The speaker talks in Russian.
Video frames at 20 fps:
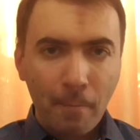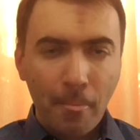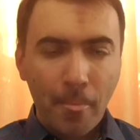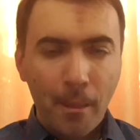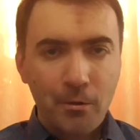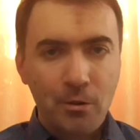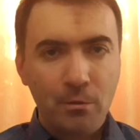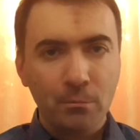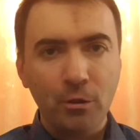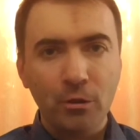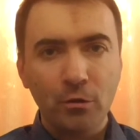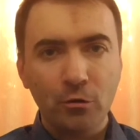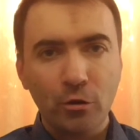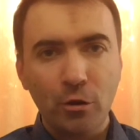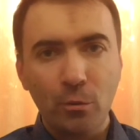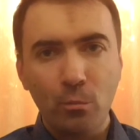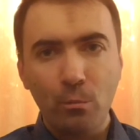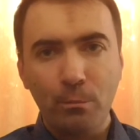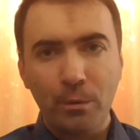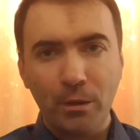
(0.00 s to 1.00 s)
значит, мы должны
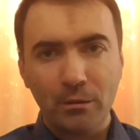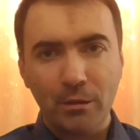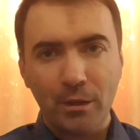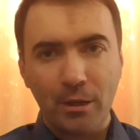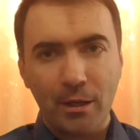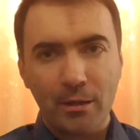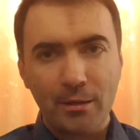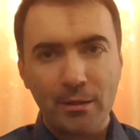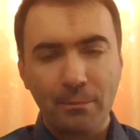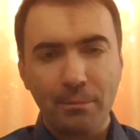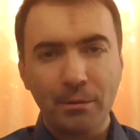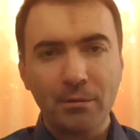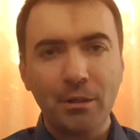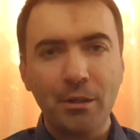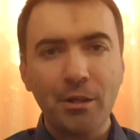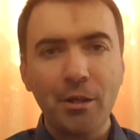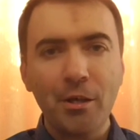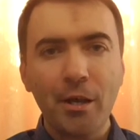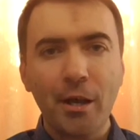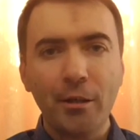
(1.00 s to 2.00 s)
Ему поклоняться.
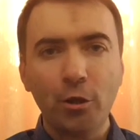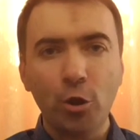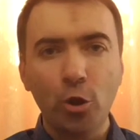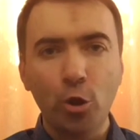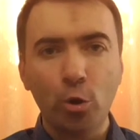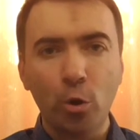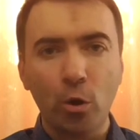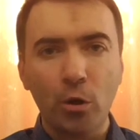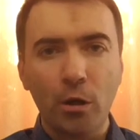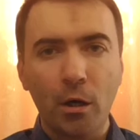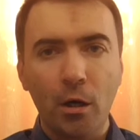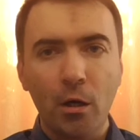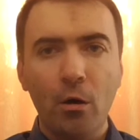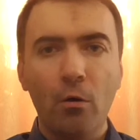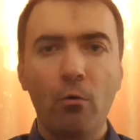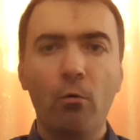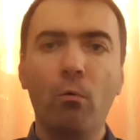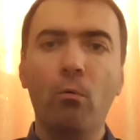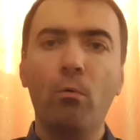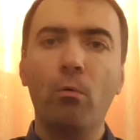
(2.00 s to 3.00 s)
Поклонение – это не только
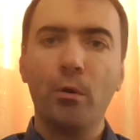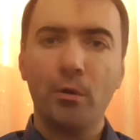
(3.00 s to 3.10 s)
«О,